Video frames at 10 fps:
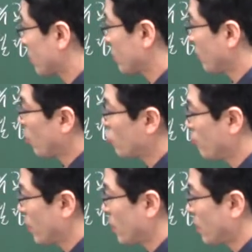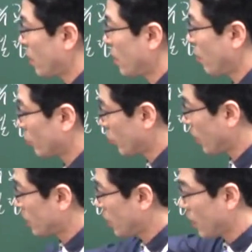먼저 뭘 준비해야 된다?
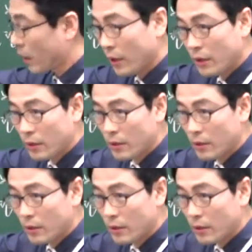어디로 가든 간에